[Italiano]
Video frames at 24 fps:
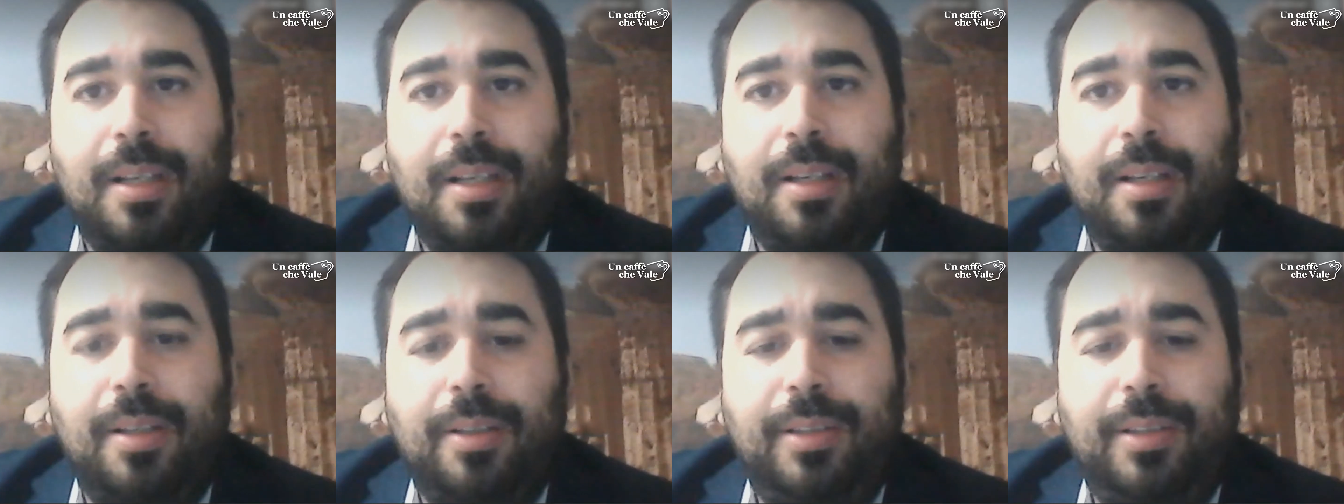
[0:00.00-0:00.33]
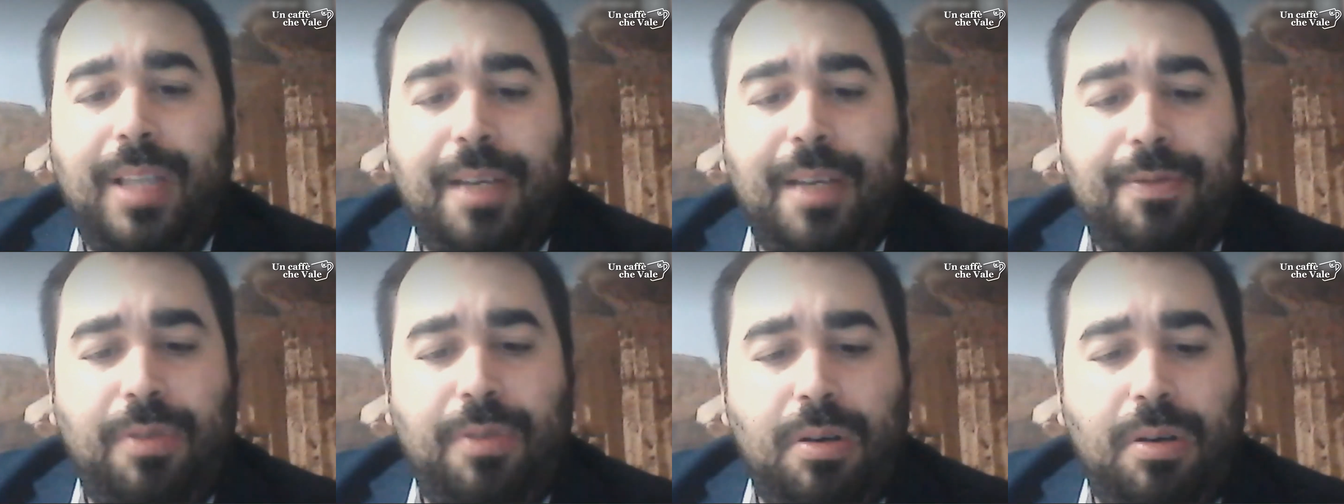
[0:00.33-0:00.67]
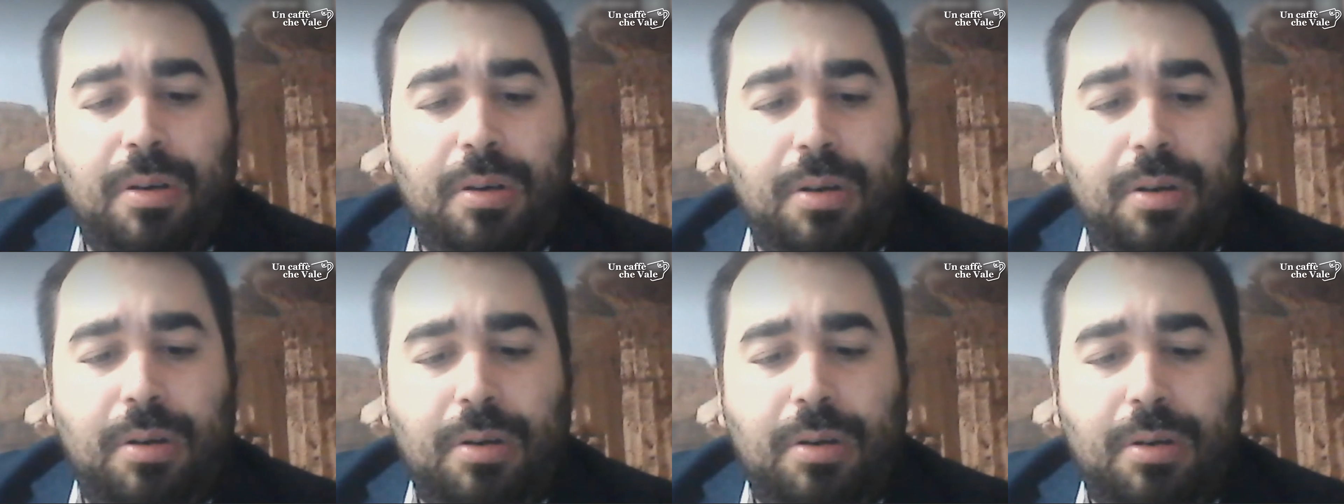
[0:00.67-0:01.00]

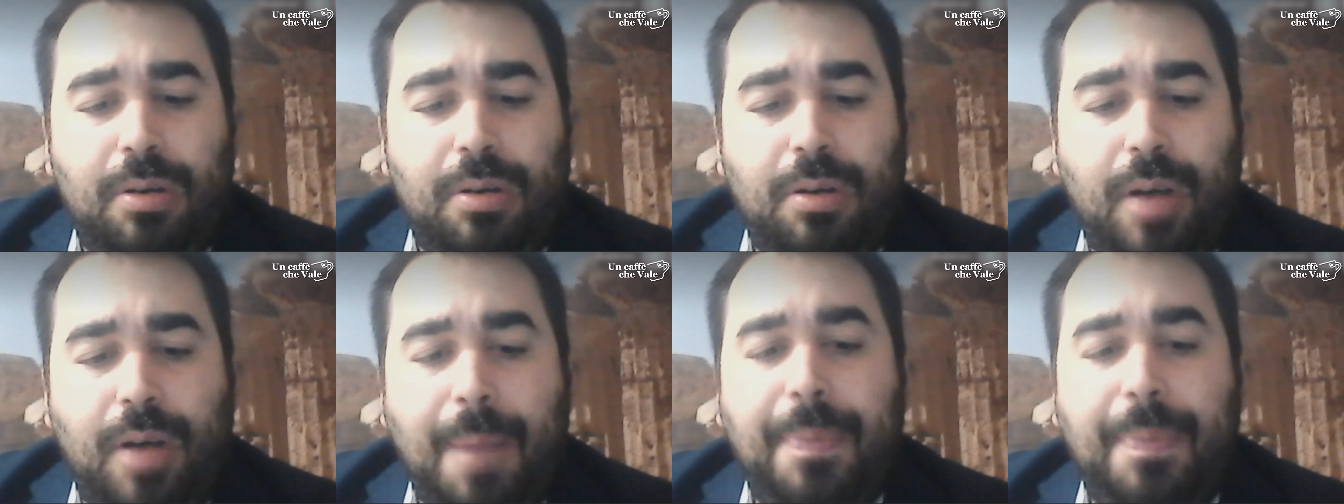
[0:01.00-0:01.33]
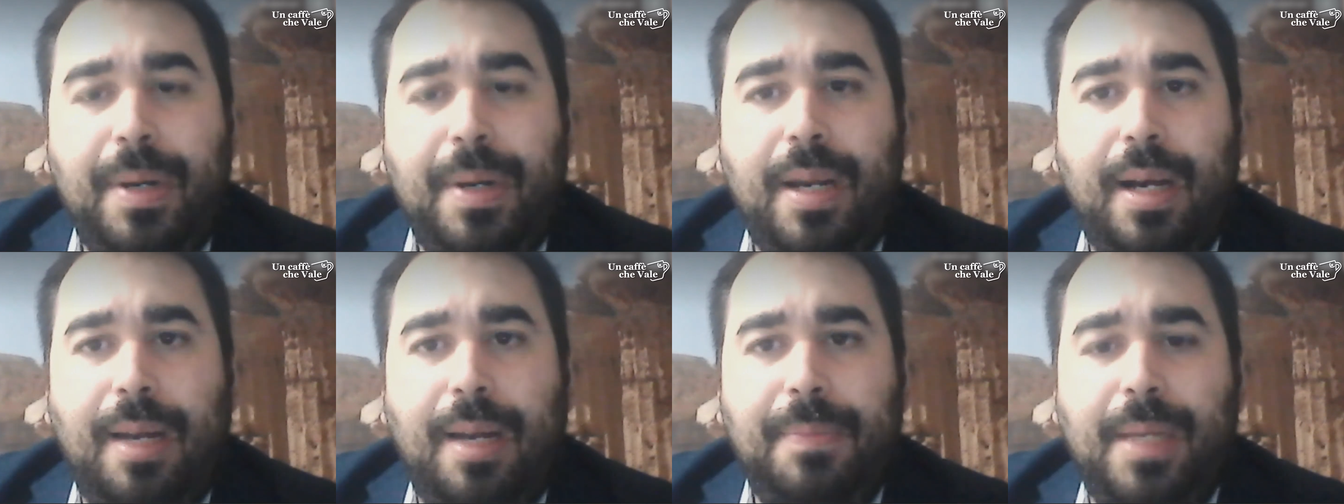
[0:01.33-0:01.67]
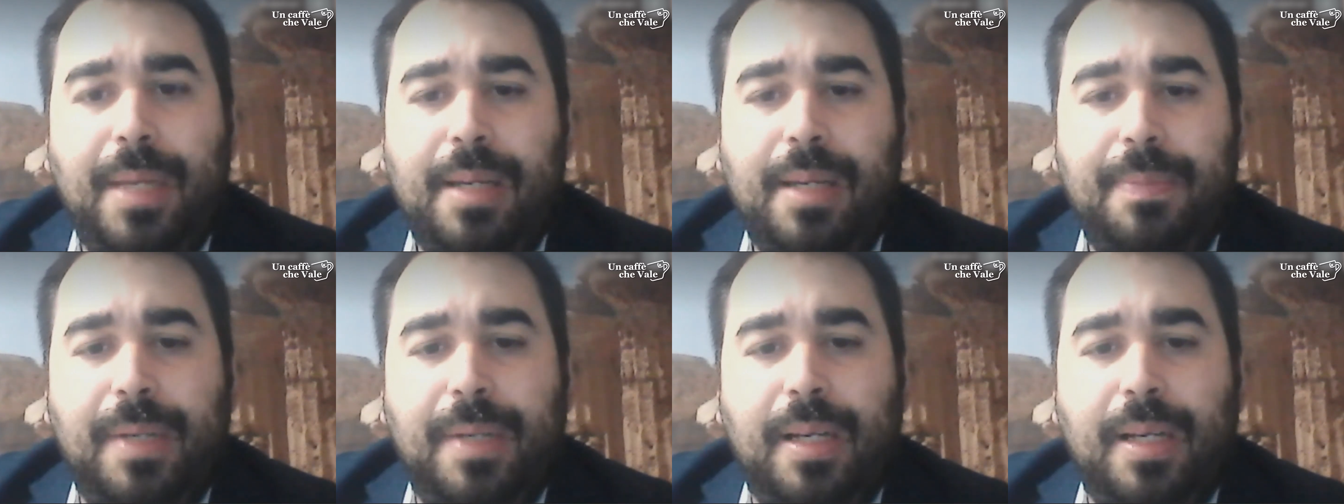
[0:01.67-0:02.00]
devo aprire la
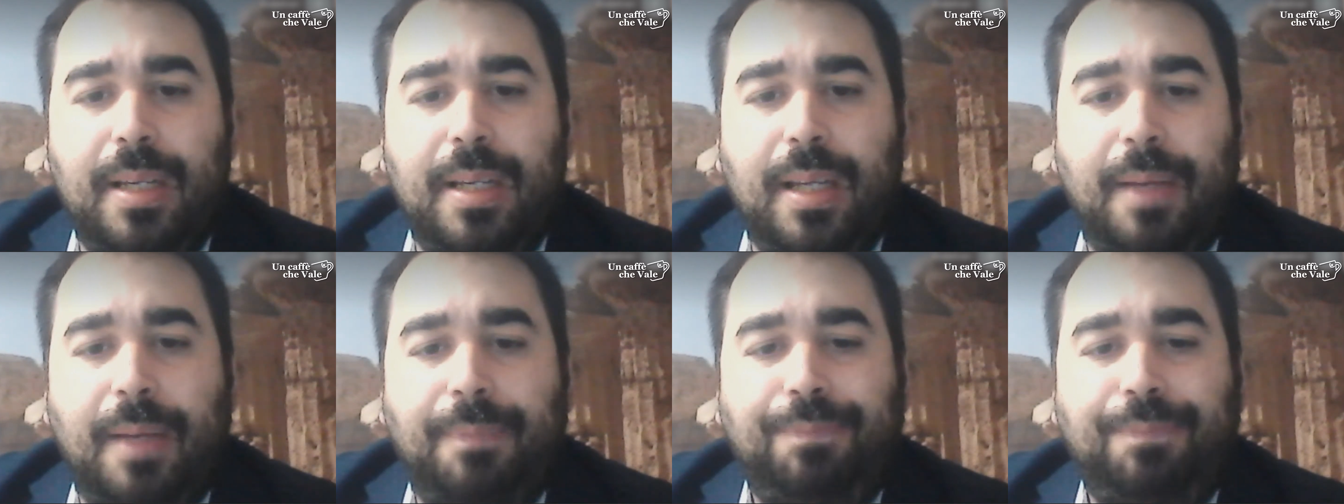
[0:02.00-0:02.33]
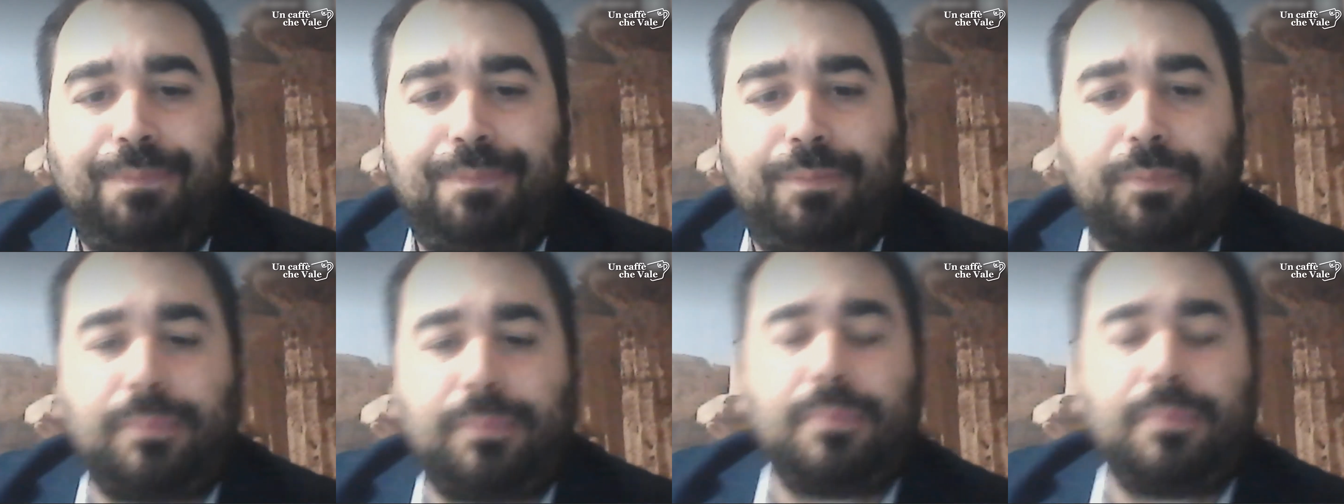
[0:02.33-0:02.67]
mia libreria.